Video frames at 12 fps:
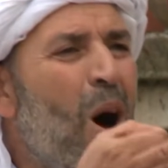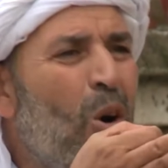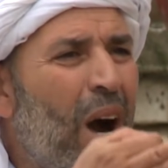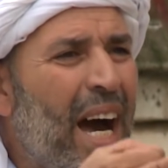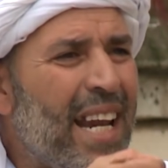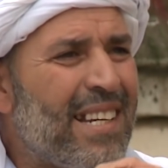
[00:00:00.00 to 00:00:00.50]
ما
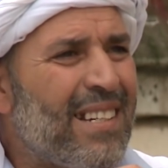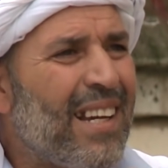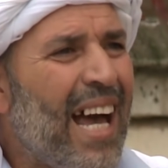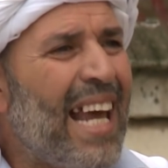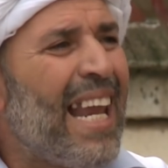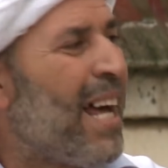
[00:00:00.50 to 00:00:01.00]
وخرج
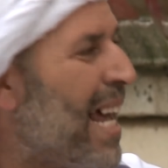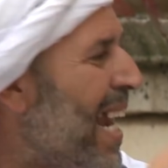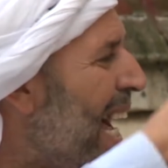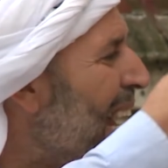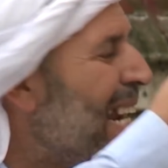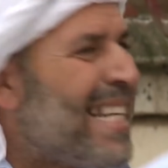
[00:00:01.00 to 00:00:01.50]
انا
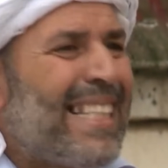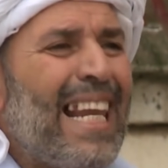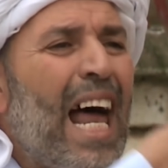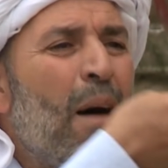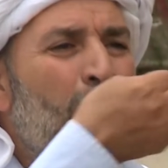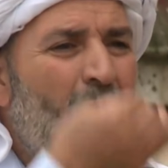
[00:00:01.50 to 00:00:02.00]
انا هرست
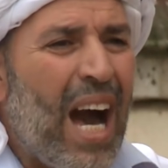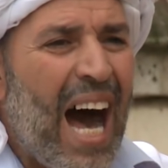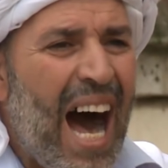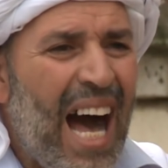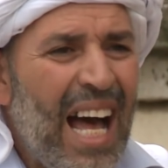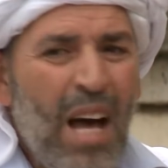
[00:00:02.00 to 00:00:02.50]
لها
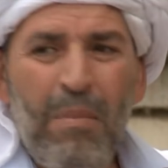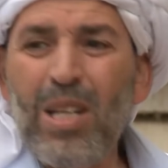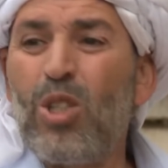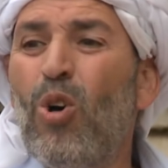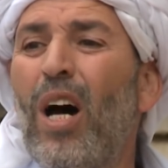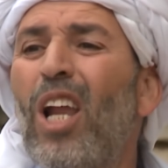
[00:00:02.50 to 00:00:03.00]
مخها
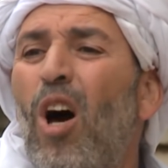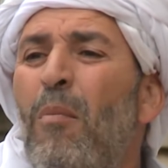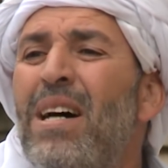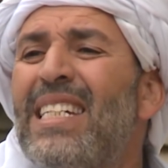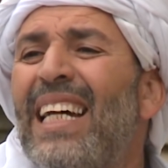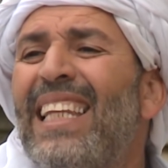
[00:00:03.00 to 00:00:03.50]
باسكو على
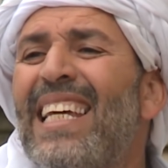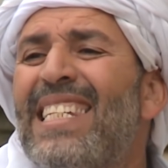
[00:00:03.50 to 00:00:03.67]
الخماش هذا يا